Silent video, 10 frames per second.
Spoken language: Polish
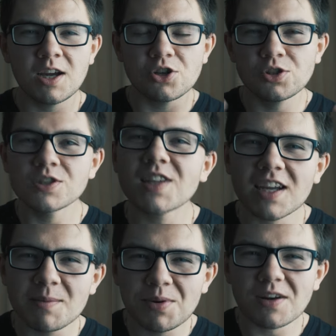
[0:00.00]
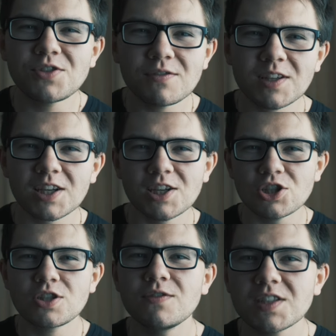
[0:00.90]
że to jest takie prawdziwe, takie
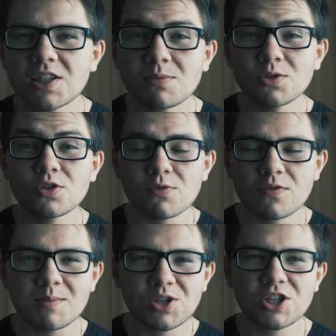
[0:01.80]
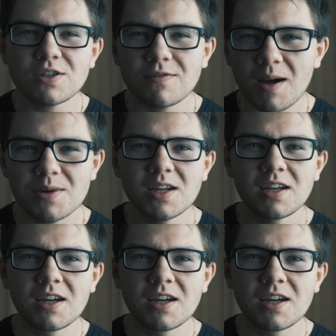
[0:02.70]
rzeczywiste, że my dosłownie przeżywamy